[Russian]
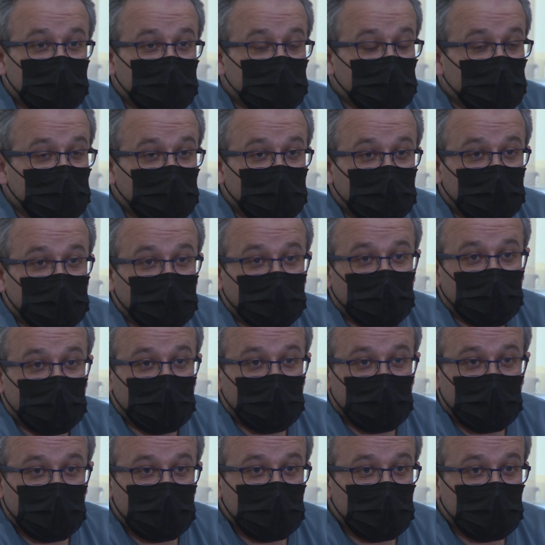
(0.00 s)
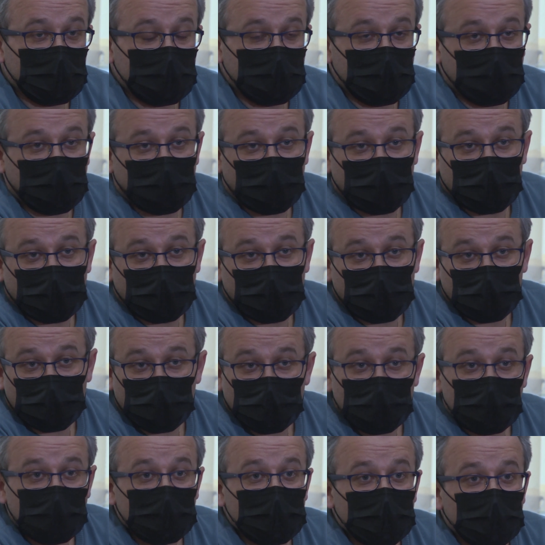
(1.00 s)
где легкие деньги
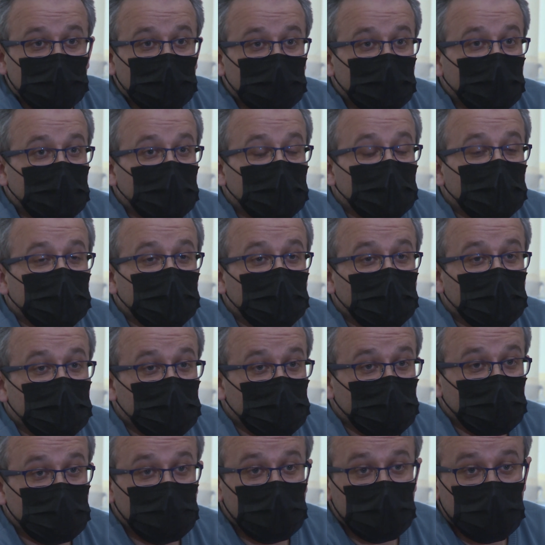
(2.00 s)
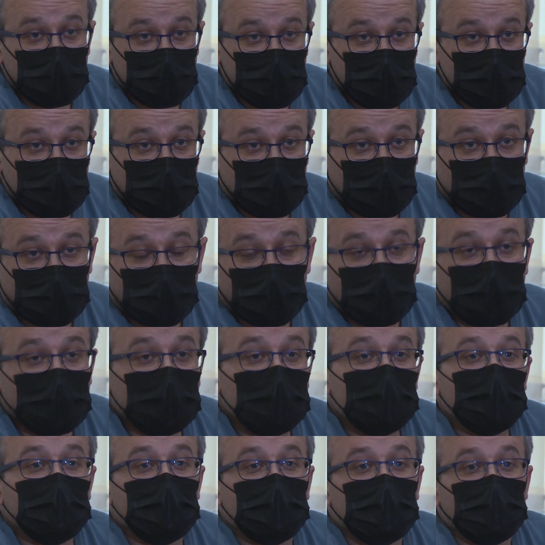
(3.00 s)
ничего делать не надо и даже учиться,
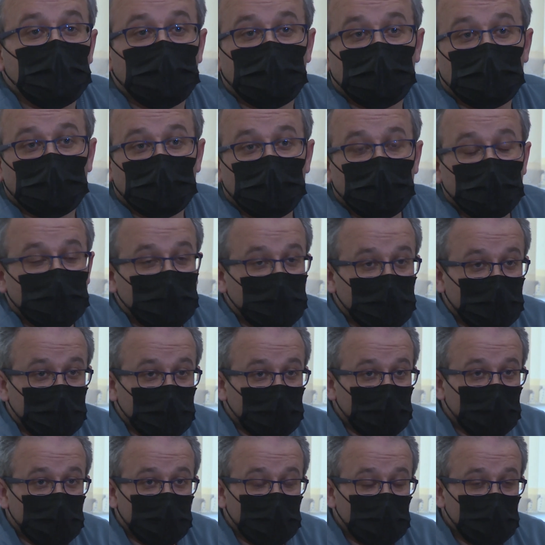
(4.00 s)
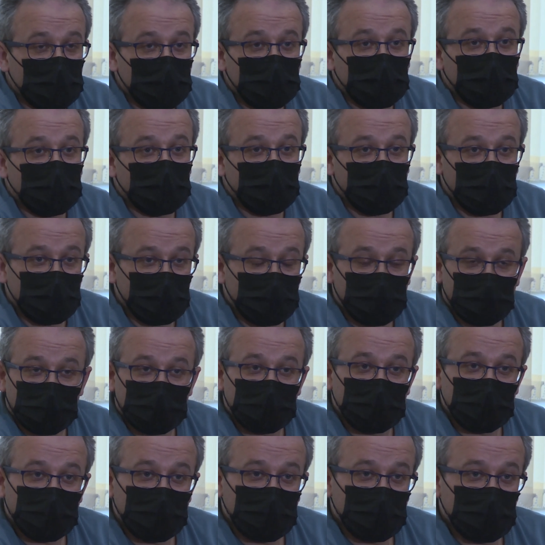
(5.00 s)
конечно же, немножко
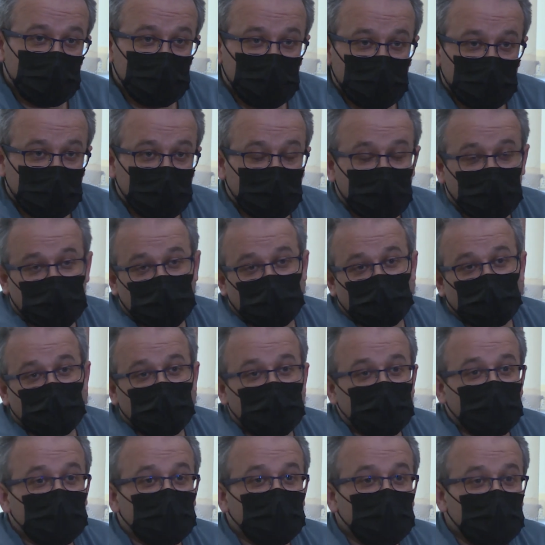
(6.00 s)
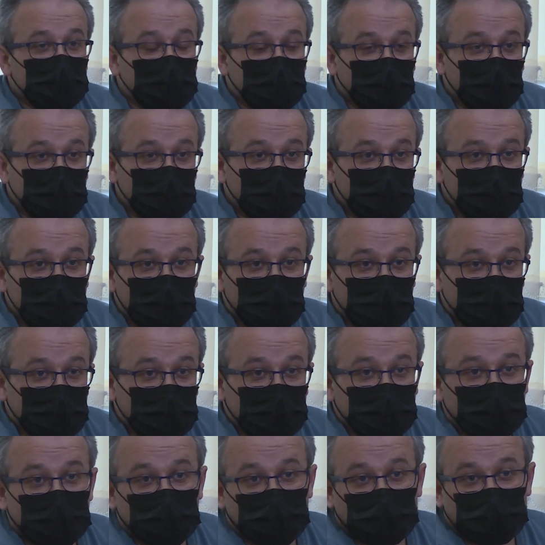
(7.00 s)
перепрофилирует нашу молодежь на то,
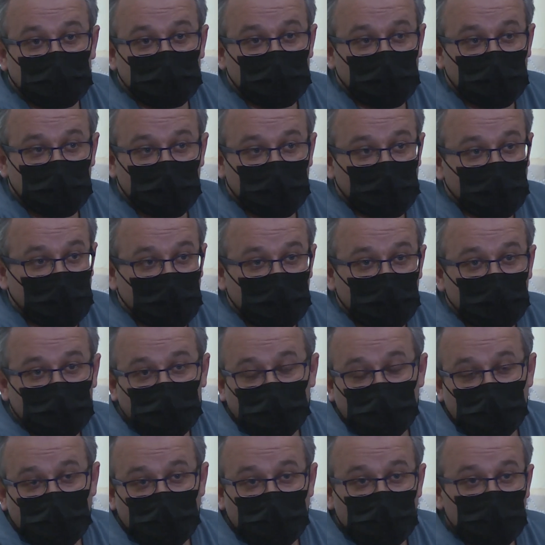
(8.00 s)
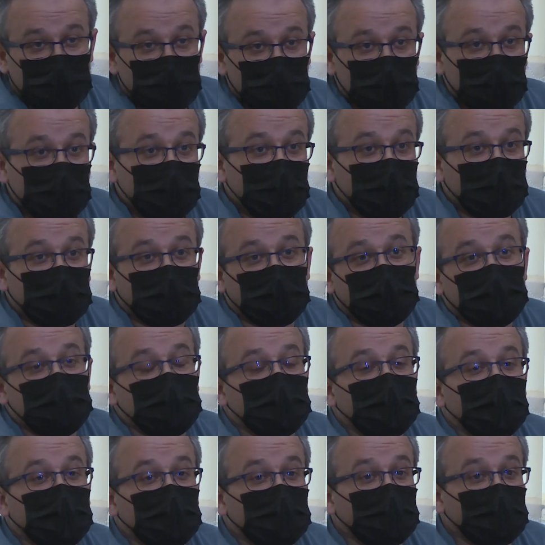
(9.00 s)
что зачем работать и еще брать на
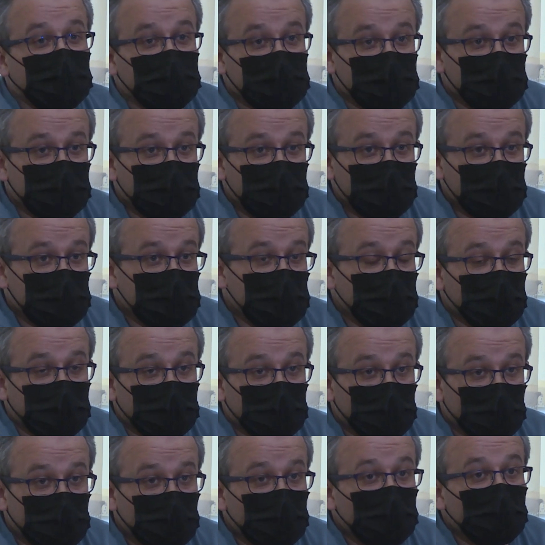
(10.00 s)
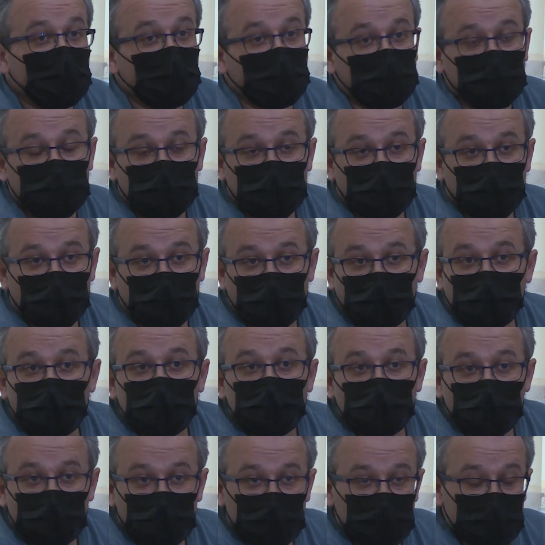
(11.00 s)
себя ответственность за другого человека,
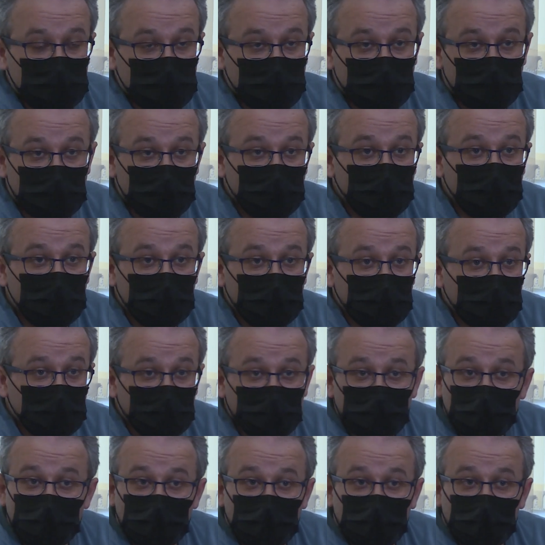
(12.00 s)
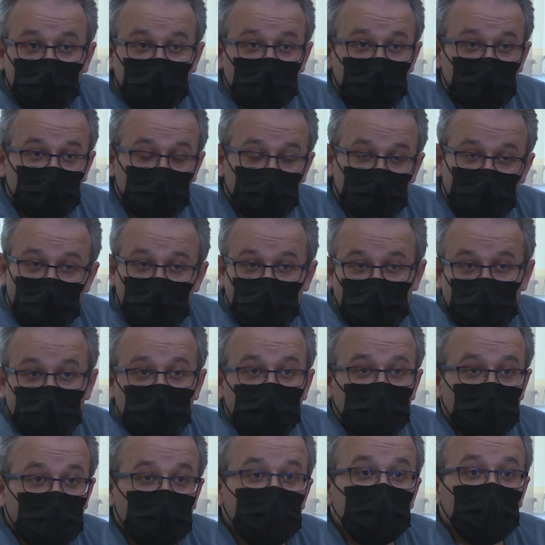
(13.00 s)
который тебе, ну, по
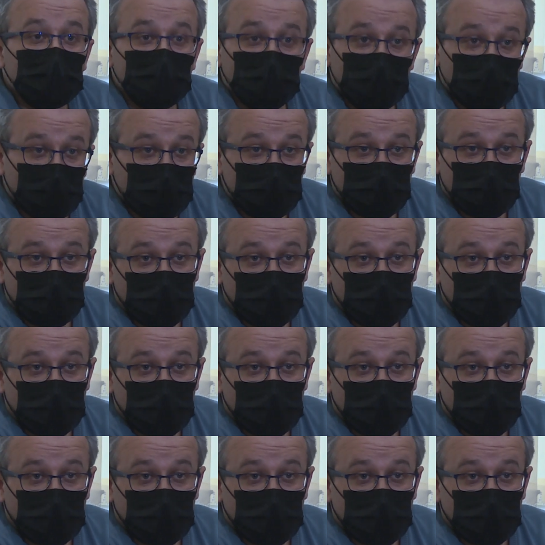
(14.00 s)
сути, никто,